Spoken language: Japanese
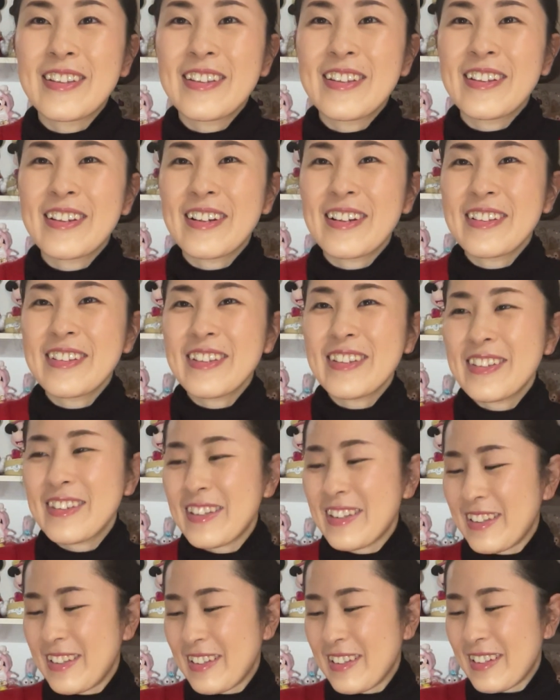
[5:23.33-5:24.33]
意外にっ
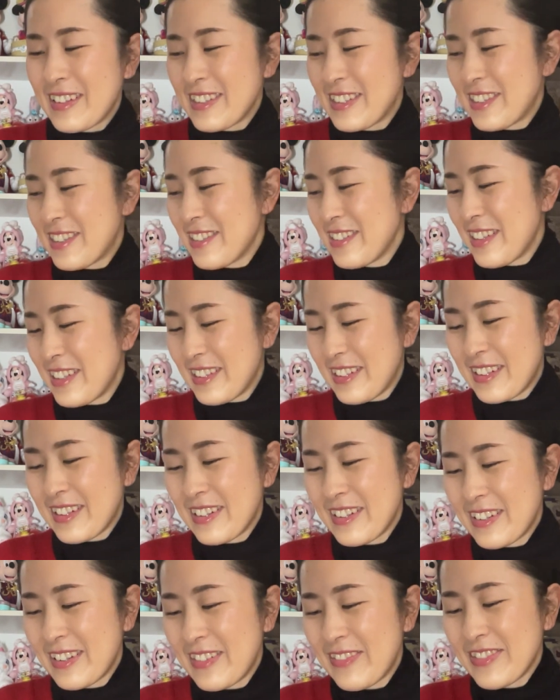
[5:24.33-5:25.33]
てなんか失礼な
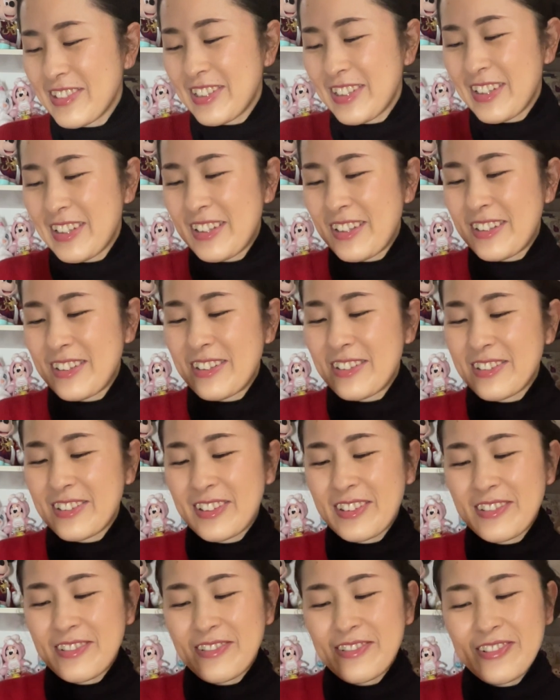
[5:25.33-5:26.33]
かもしれないんです
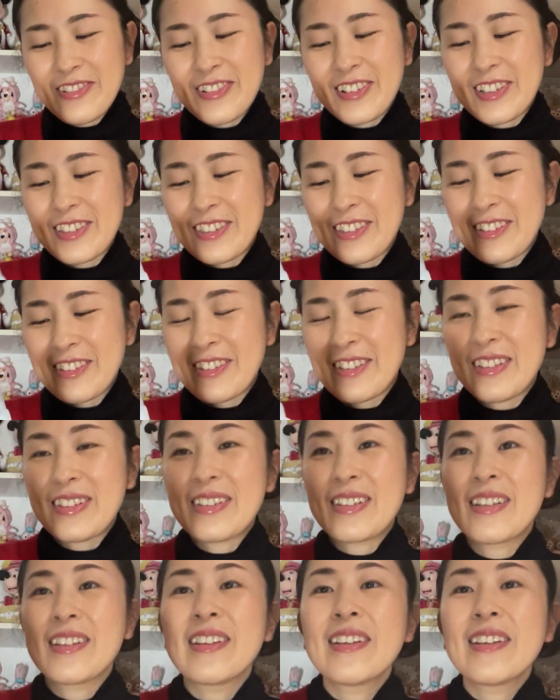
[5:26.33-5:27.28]
けど良かったです。